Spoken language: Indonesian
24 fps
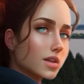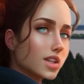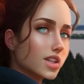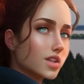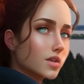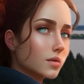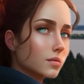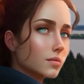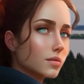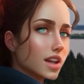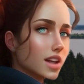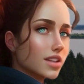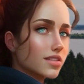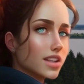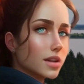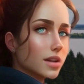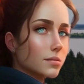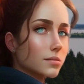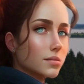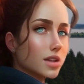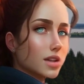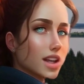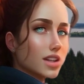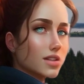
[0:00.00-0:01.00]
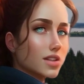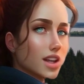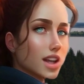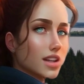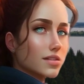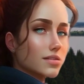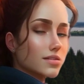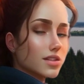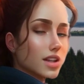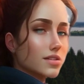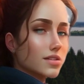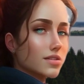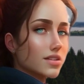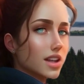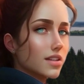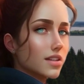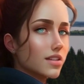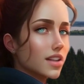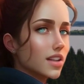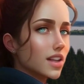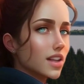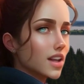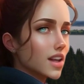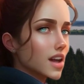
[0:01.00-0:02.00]
menyejukkan dan belajar tentang
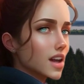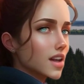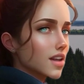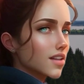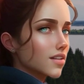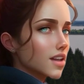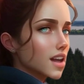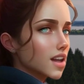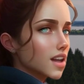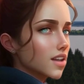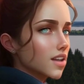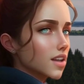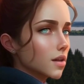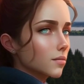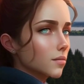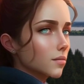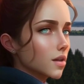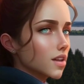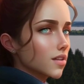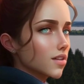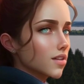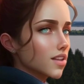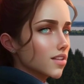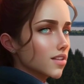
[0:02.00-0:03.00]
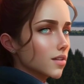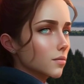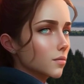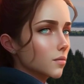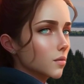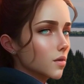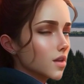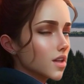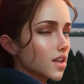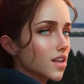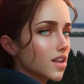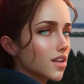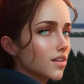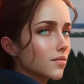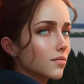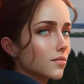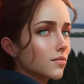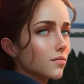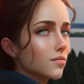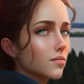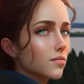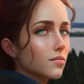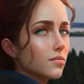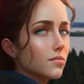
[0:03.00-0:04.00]
kekayaan alam yang tersembunyi.
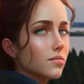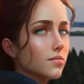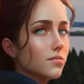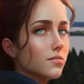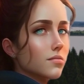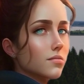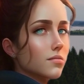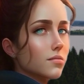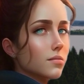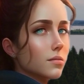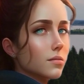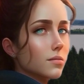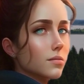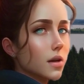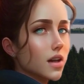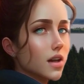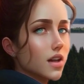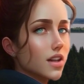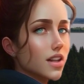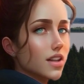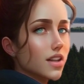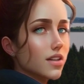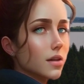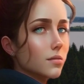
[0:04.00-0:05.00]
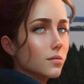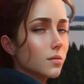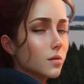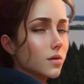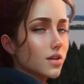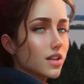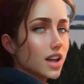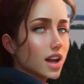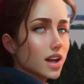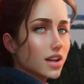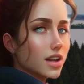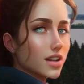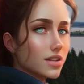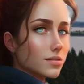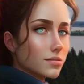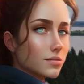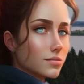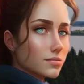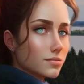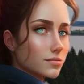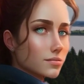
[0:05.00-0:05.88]
Mari kita mulai.